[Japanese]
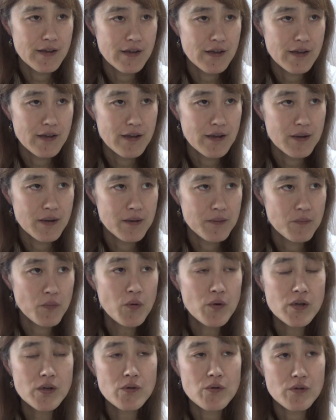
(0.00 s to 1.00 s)
えー、
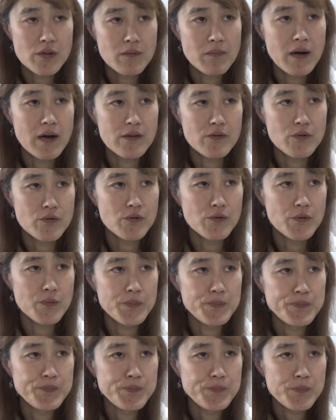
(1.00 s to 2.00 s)
もう一個ねまああの
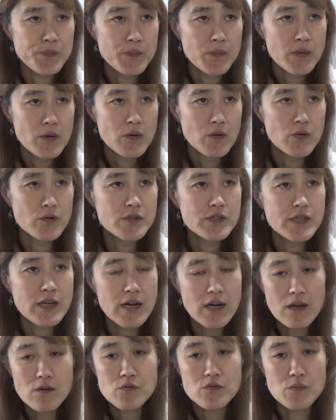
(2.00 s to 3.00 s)
本
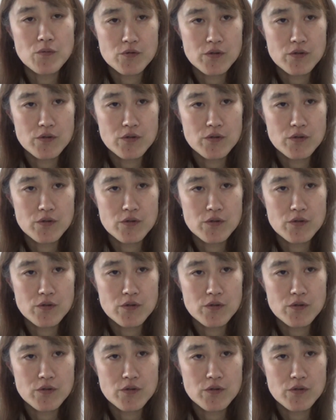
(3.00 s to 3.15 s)
人アカウント